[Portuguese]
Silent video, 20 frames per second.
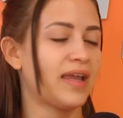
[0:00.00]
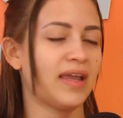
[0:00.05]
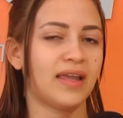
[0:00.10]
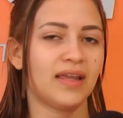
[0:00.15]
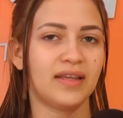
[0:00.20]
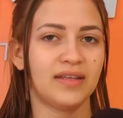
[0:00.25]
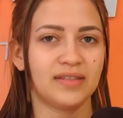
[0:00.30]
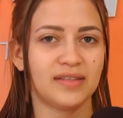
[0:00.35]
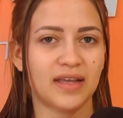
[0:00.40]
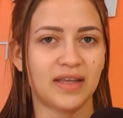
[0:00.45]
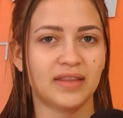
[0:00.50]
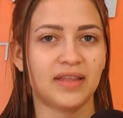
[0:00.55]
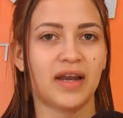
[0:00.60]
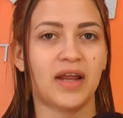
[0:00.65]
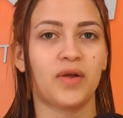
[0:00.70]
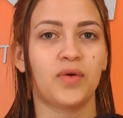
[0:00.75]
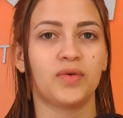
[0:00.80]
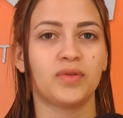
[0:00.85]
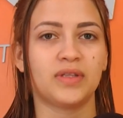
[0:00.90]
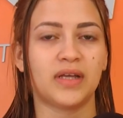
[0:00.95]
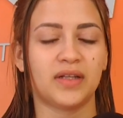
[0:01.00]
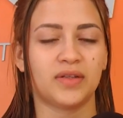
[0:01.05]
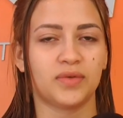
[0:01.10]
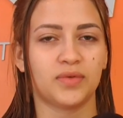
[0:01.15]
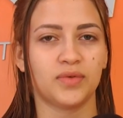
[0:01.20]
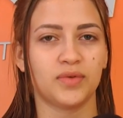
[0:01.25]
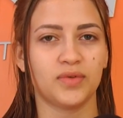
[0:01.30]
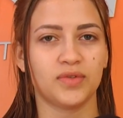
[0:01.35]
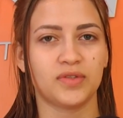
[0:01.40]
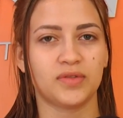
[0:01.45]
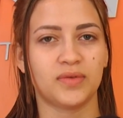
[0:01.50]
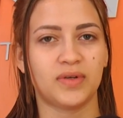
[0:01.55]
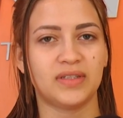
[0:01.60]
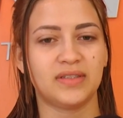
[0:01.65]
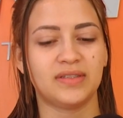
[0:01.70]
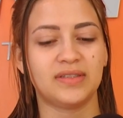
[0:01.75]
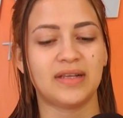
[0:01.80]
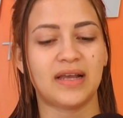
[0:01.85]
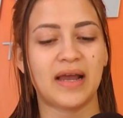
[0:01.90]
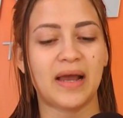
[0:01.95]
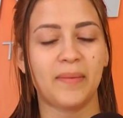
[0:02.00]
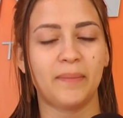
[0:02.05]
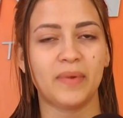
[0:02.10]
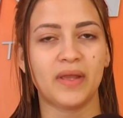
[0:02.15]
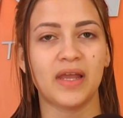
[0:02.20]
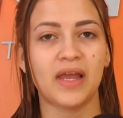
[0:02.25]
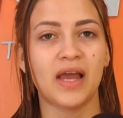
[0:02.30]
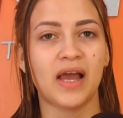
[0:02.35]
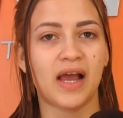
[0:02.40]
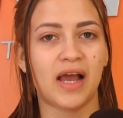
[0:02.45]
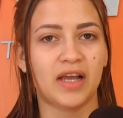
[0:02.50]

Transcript: Quem quiser entrar em contato conosco no WhatsApp,